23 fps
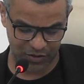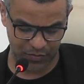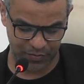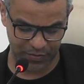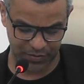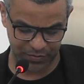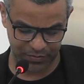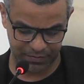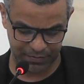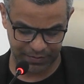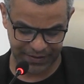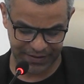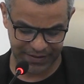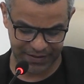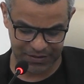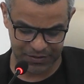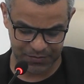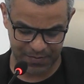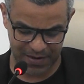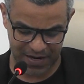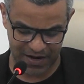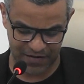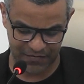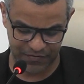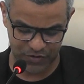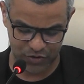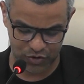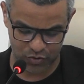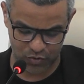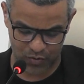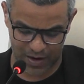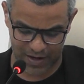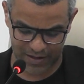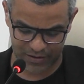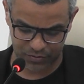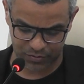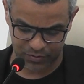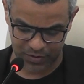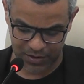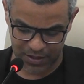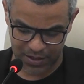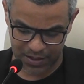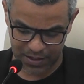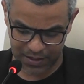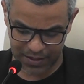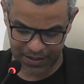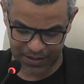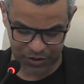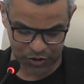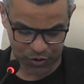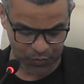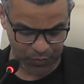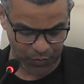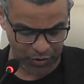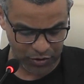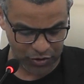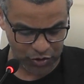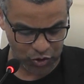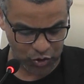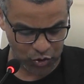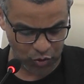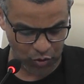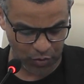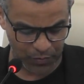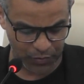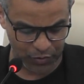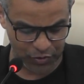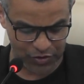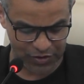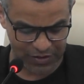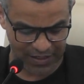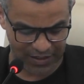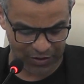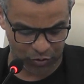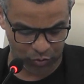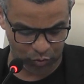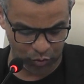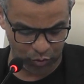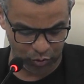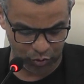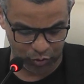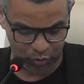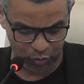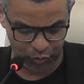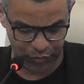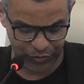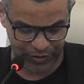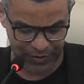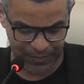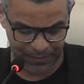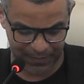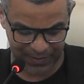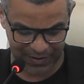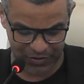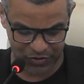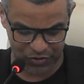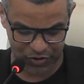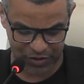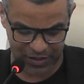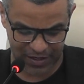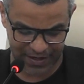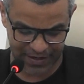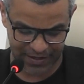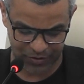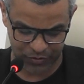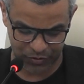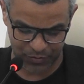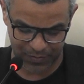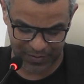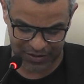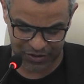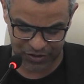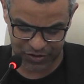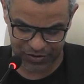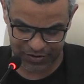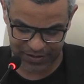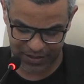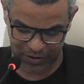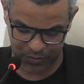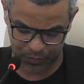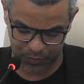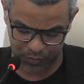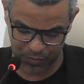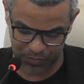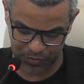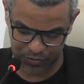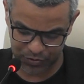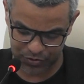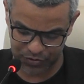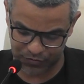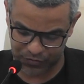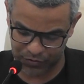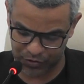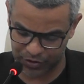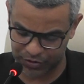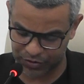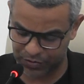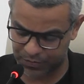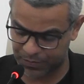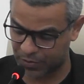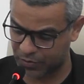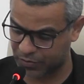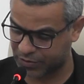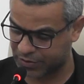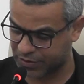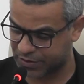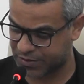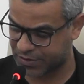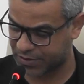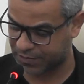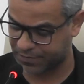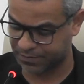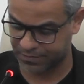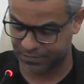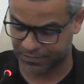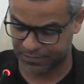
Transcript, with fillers: número 3/24, que dispõe sobre o estatuto e plano de carreira do Magistério Público de Flórida Paulista.